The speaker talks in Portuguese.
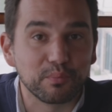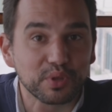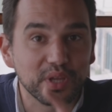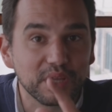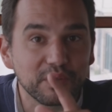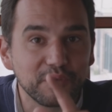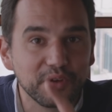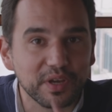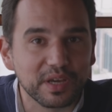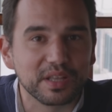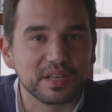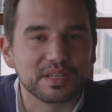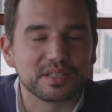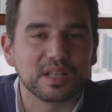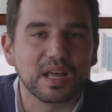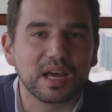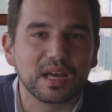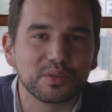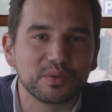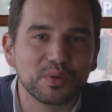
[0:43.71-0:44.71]
Portanto, fica
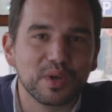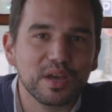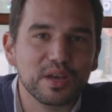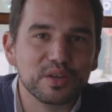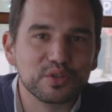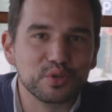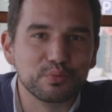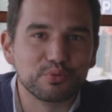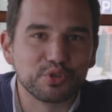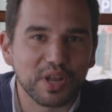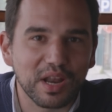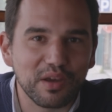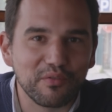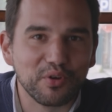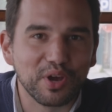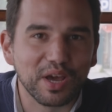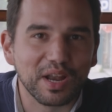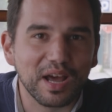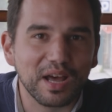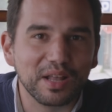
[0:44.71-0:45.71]
desse lado,
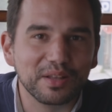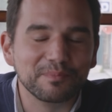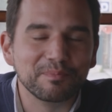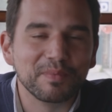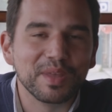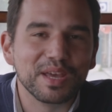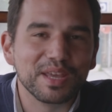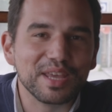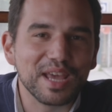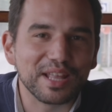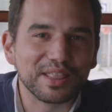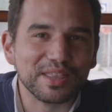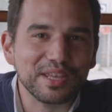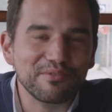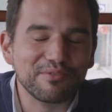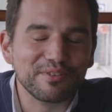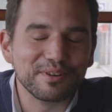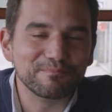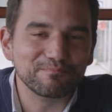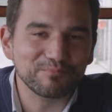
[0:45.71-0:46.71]
subscreve o canal e
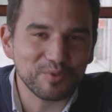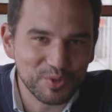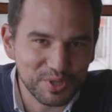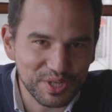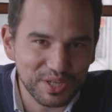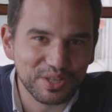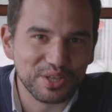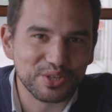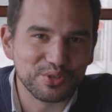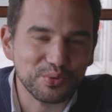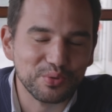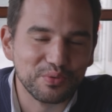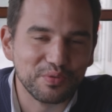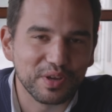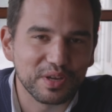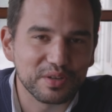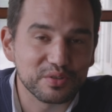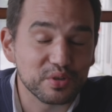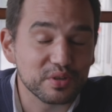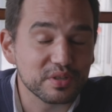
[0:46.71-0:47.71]
ativa o sino das
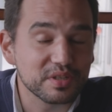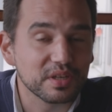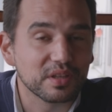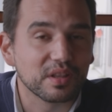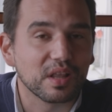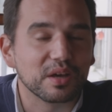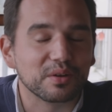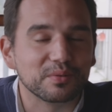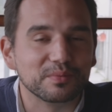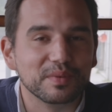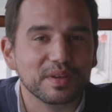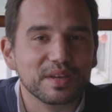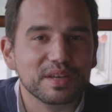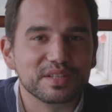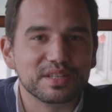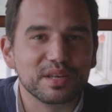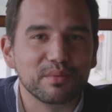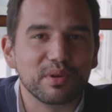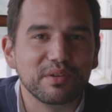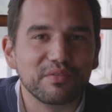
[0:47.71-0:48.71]
notificações e, claro,
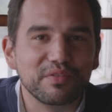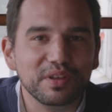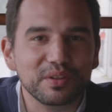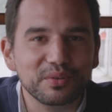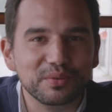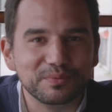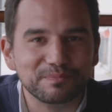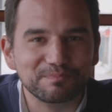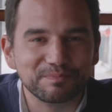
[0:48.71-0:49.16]
seja bem-vindo